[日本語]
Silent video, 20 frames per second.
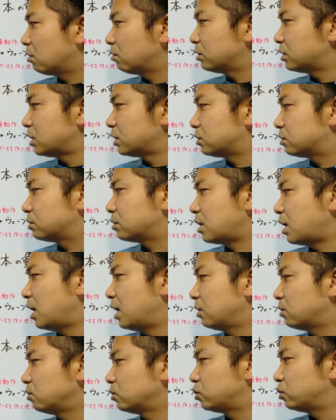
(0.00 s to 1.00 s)
この選手、
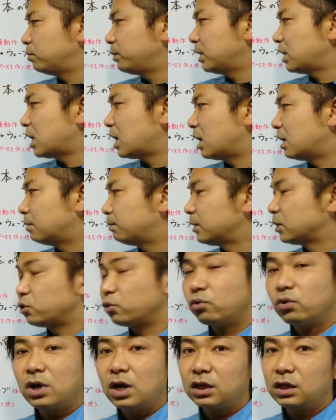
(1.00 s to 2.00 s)
えっ、ー、と、守備が、まあ、
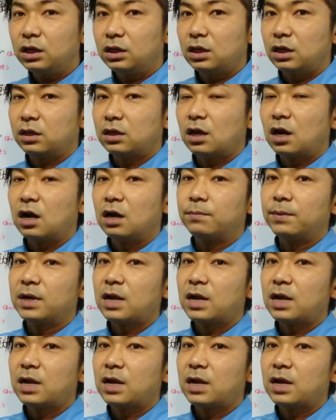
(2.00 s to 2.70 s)
外側切ってきたら、